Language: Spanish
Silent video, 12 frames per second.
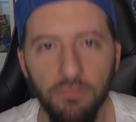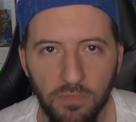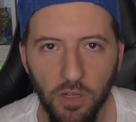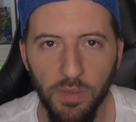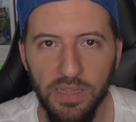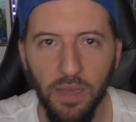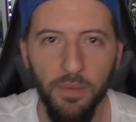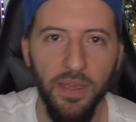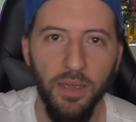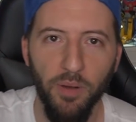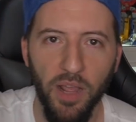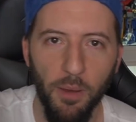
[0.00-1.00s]

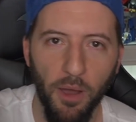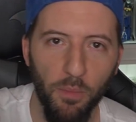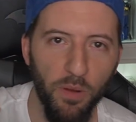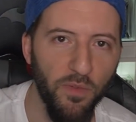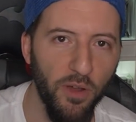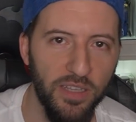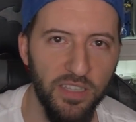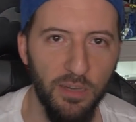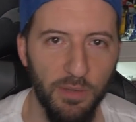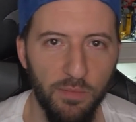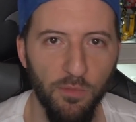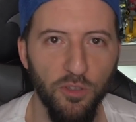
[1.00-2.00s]
comentame por ahí abajo, por favor, así
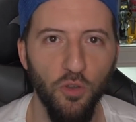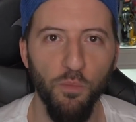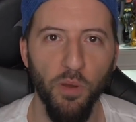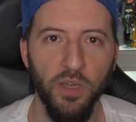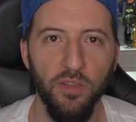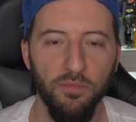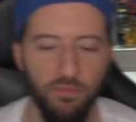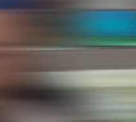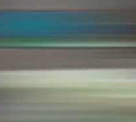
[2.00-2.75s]
debatimos un poquito.